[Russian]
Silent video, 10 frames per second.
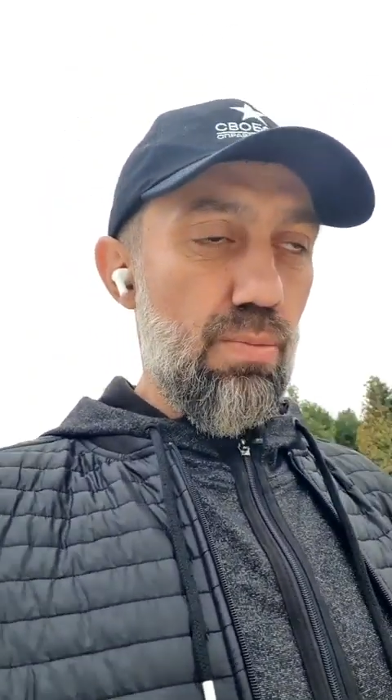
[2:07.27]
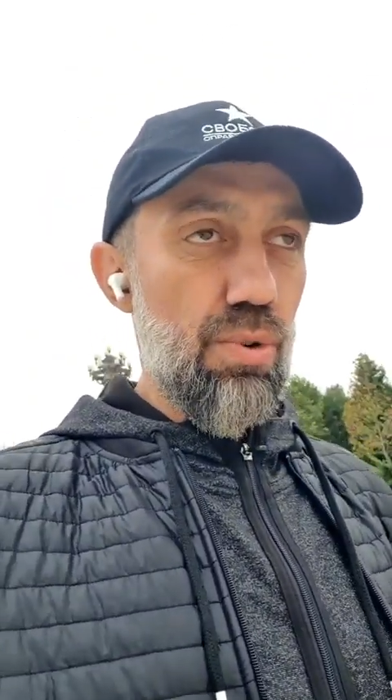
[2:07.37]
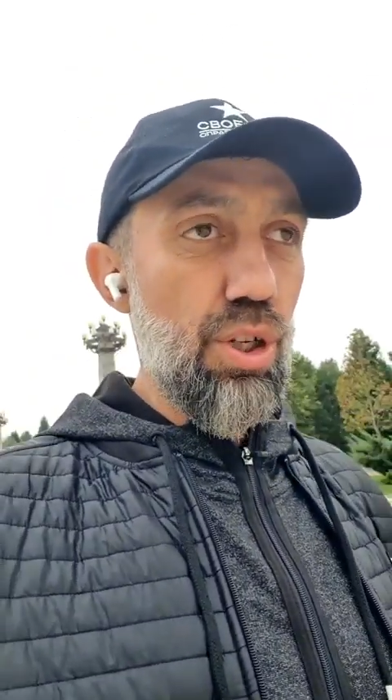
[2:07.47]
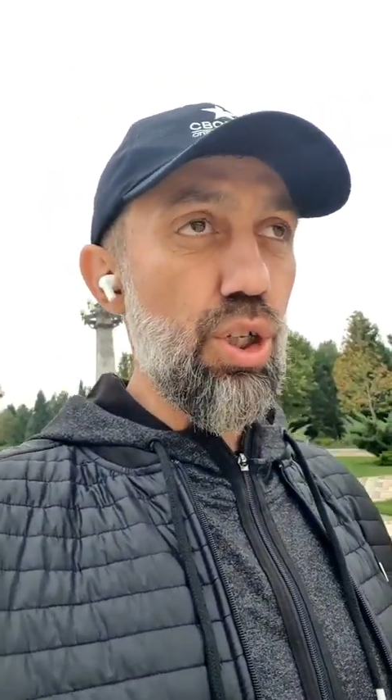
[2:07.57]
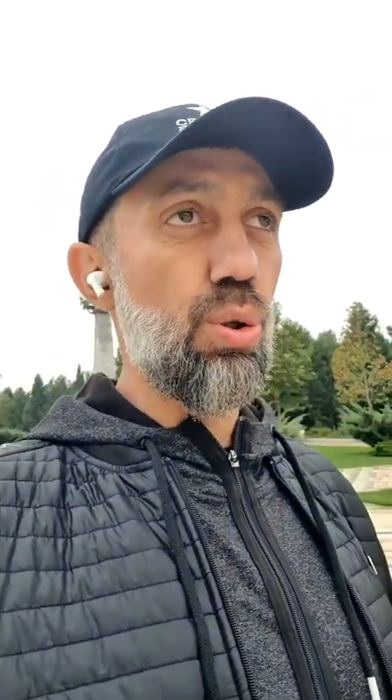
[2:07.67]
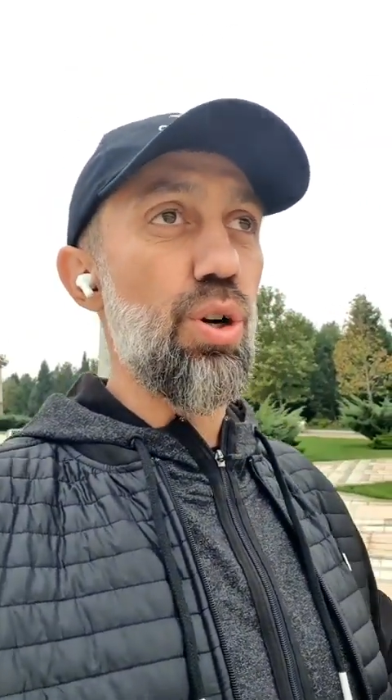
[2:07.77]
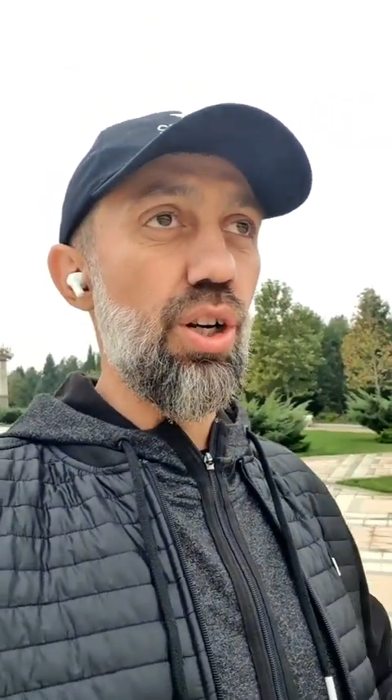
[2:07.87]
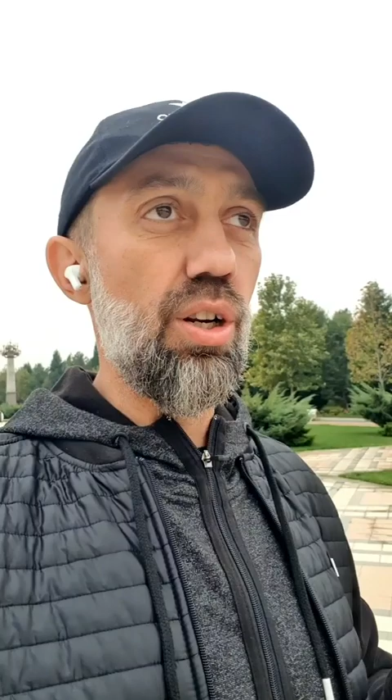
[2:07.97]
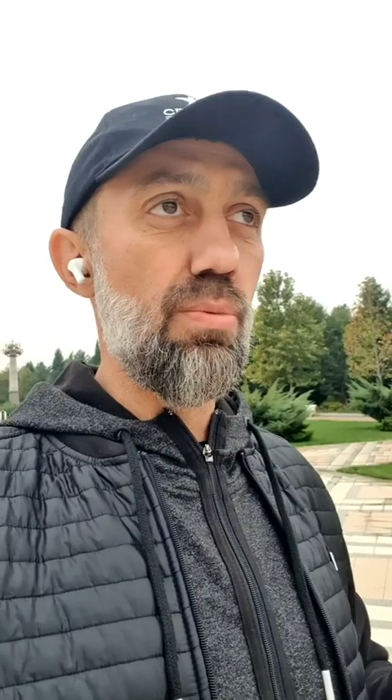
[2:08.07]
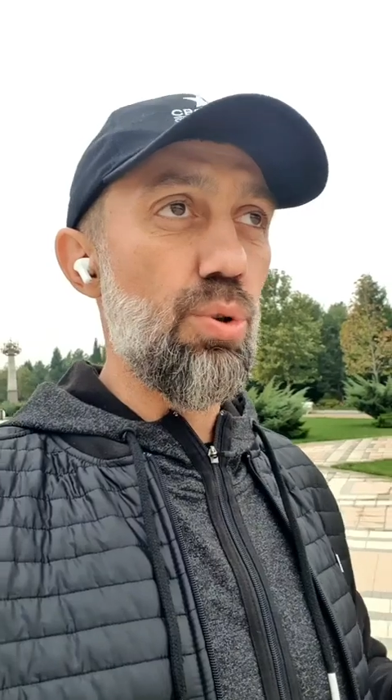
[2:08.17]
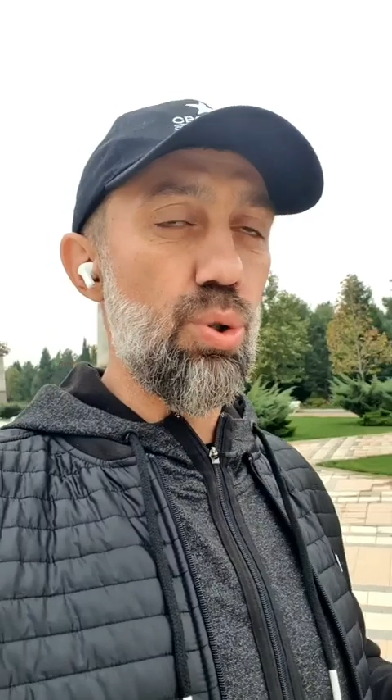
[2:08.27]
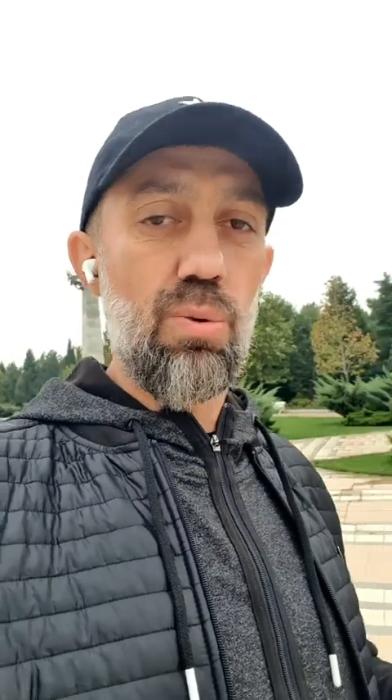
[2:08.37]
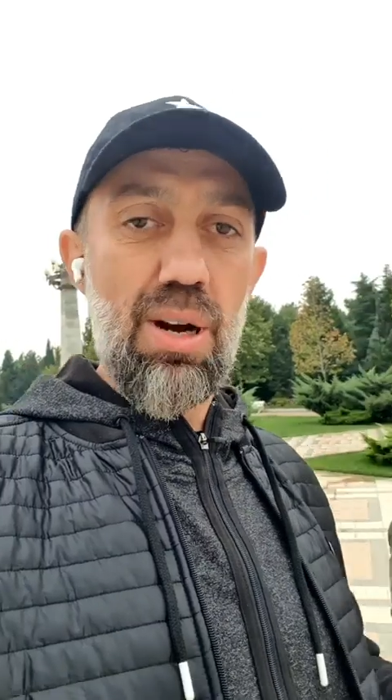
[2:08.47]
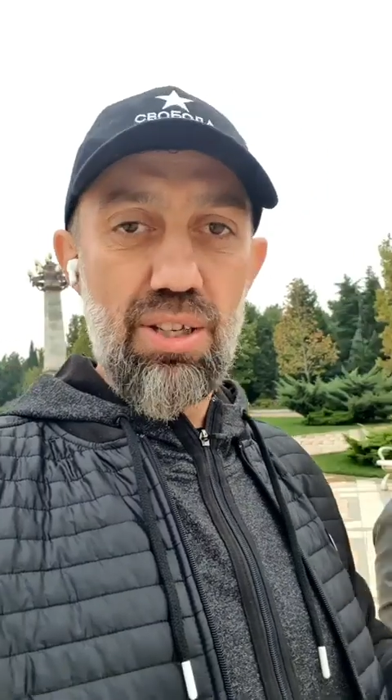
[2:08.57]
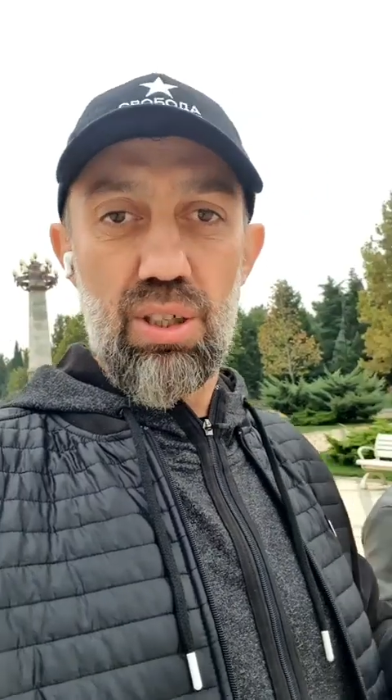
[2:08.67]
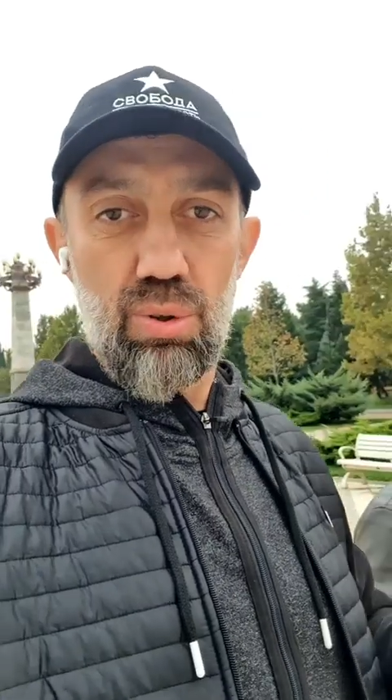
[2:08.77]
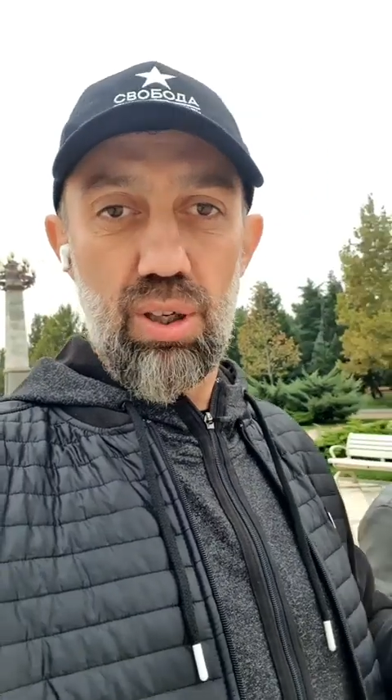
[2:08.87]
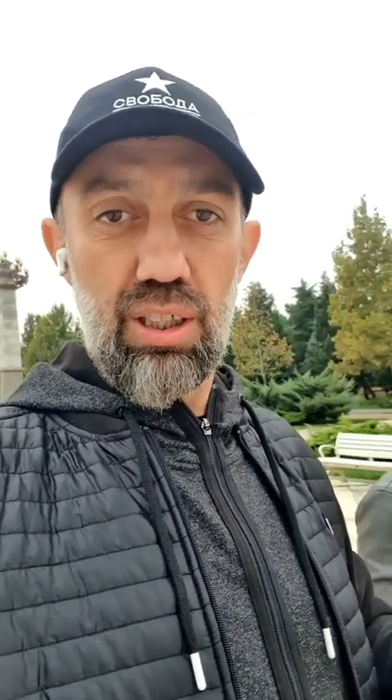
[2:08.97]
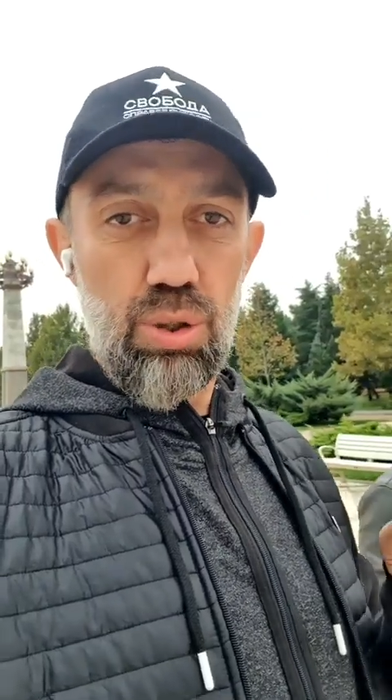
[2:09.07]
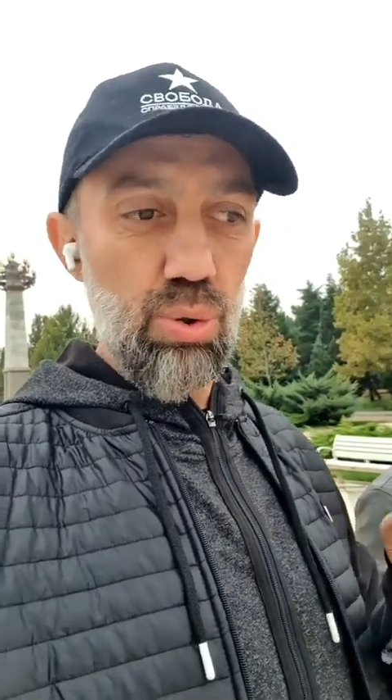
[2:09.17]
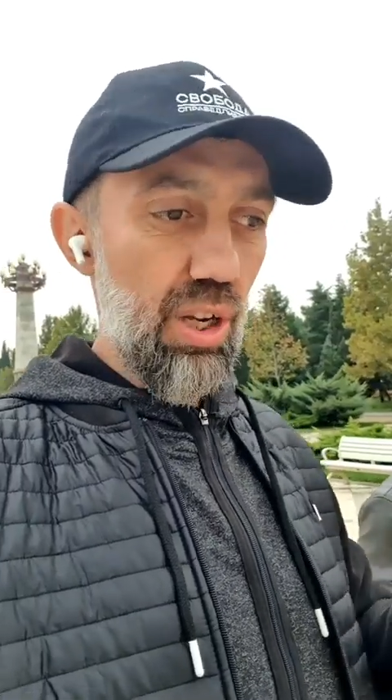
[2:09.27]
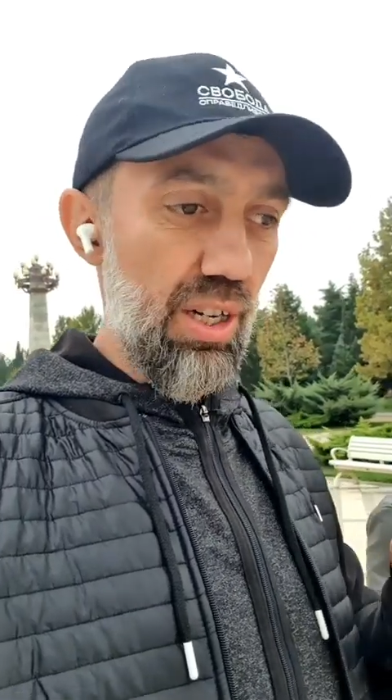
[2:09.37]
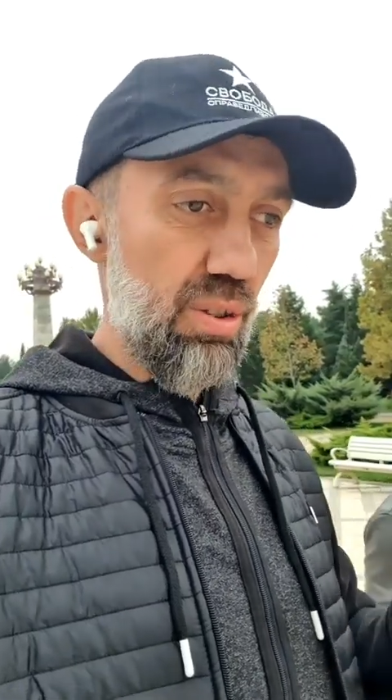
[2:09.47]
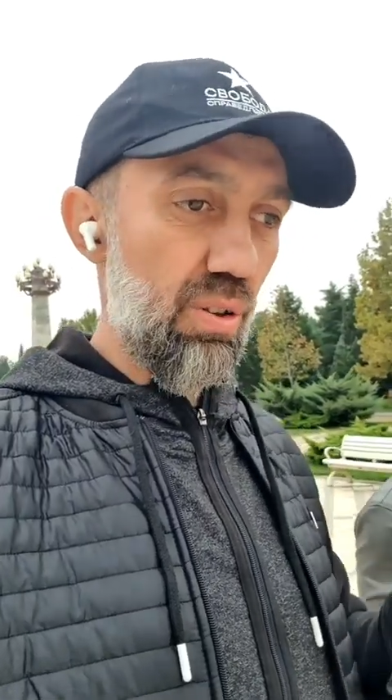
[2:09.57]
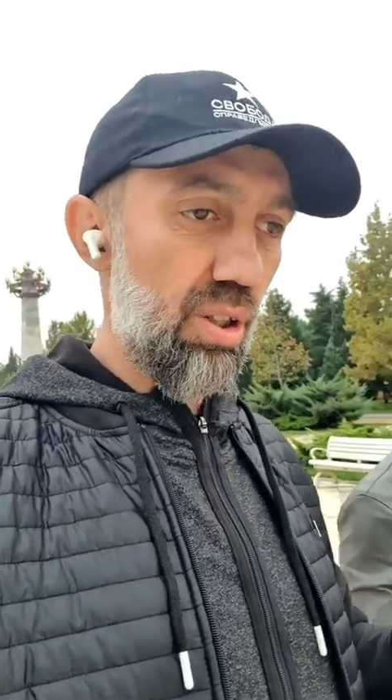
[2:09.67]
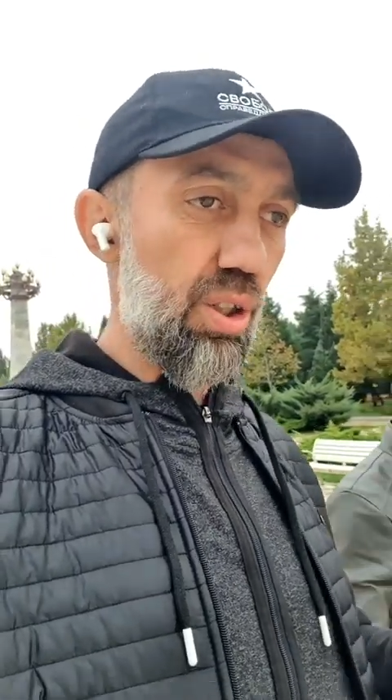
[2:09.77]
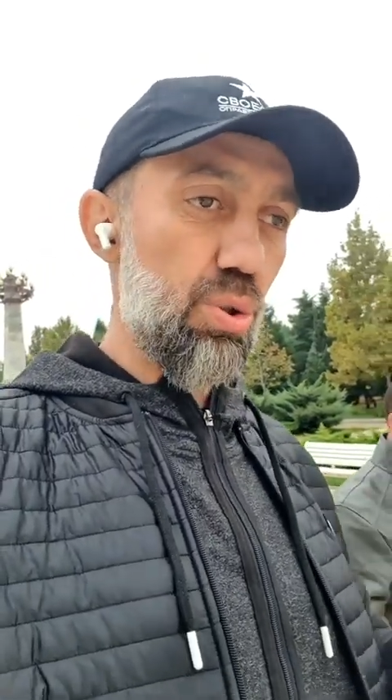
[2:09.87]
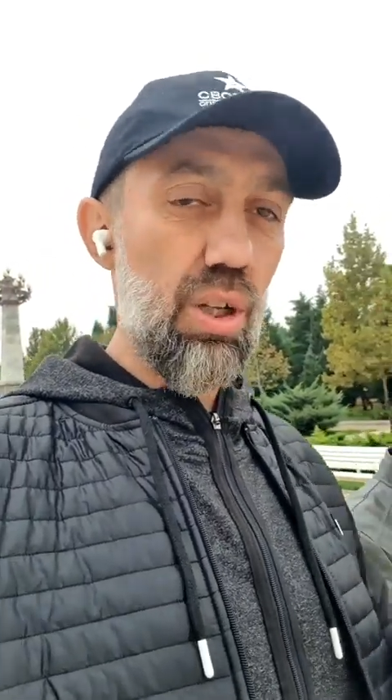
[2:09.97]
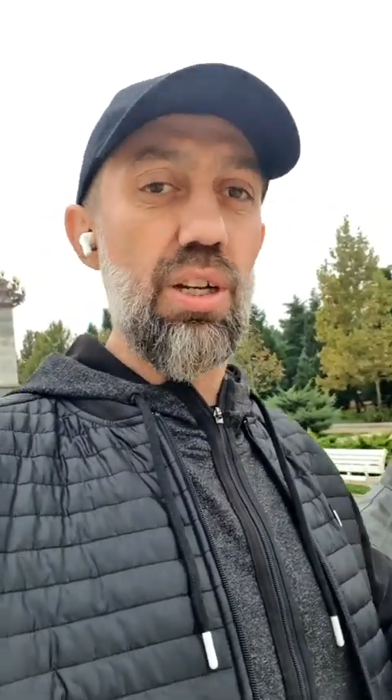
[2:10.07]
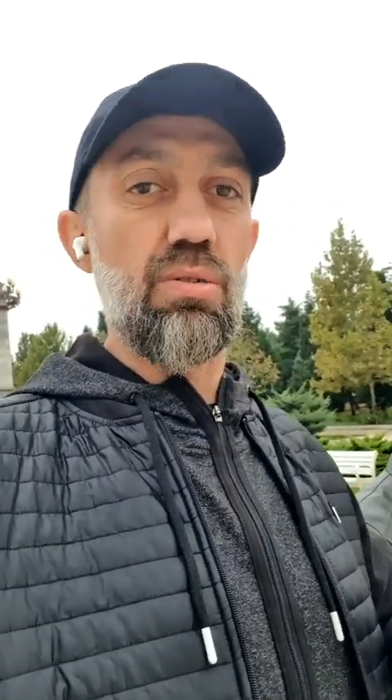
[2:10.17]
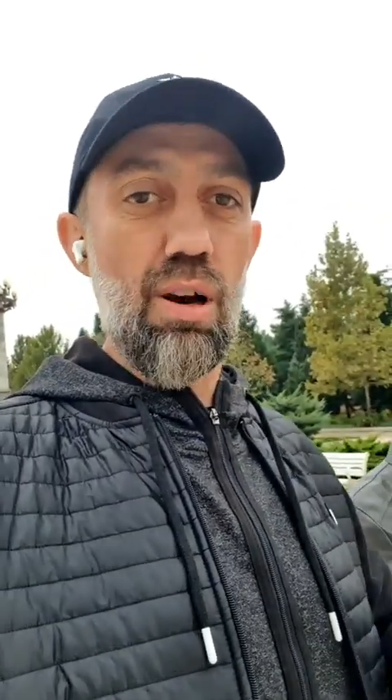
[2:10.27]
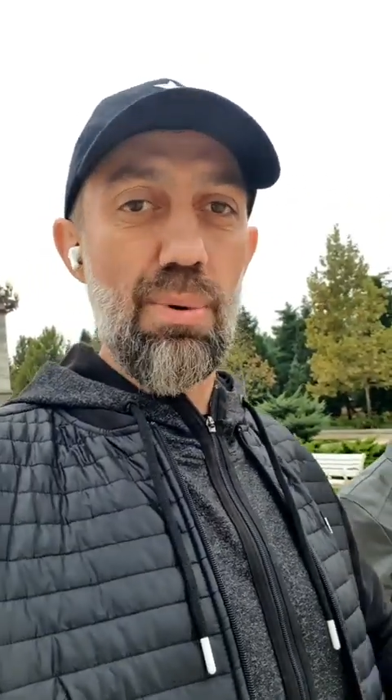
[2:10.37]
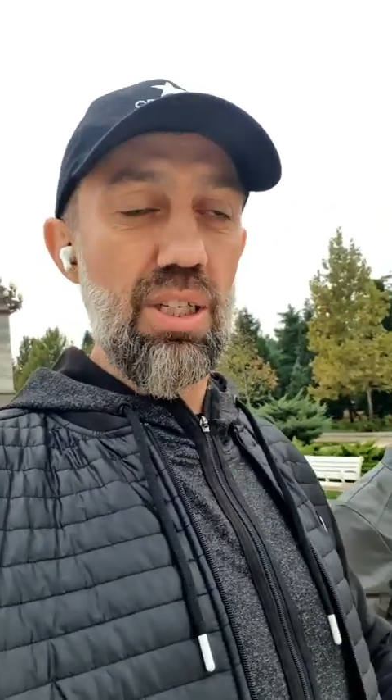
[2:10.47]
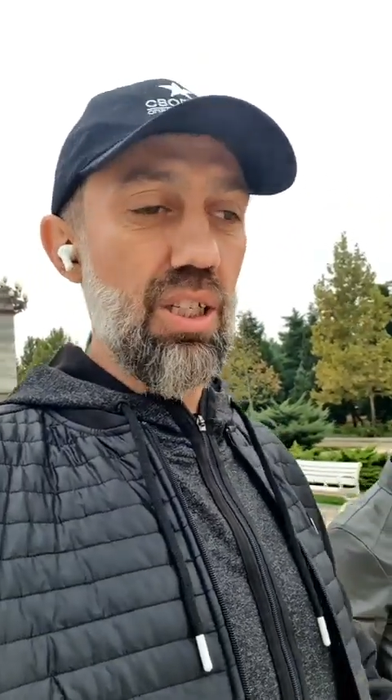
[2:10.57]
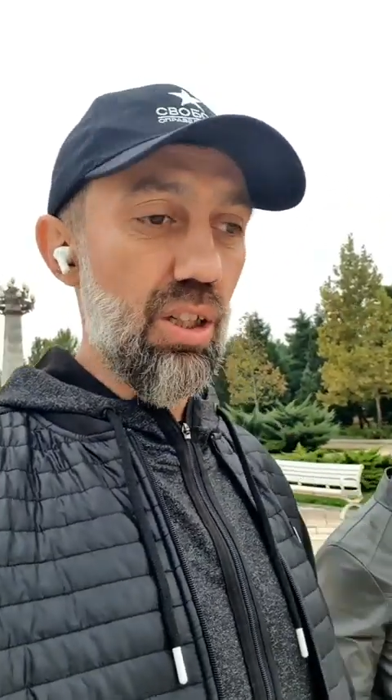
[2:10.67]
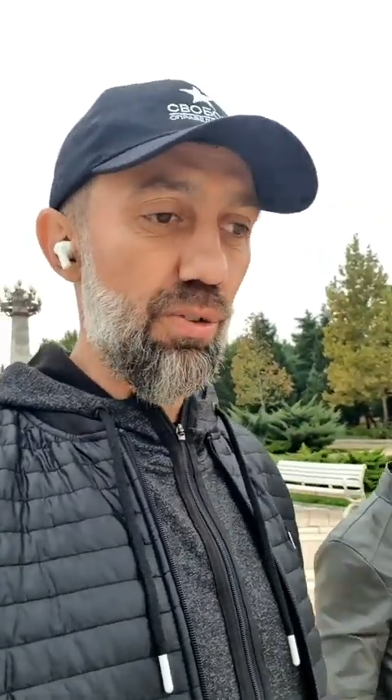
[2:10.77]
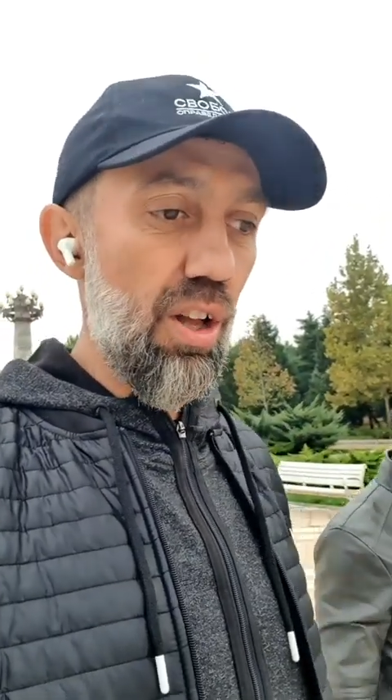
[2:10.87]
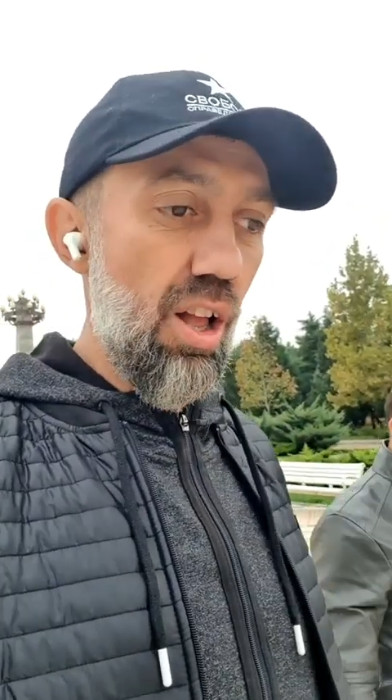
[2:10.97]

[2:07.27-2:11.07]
истории мусульманского государства, государства аббасидов,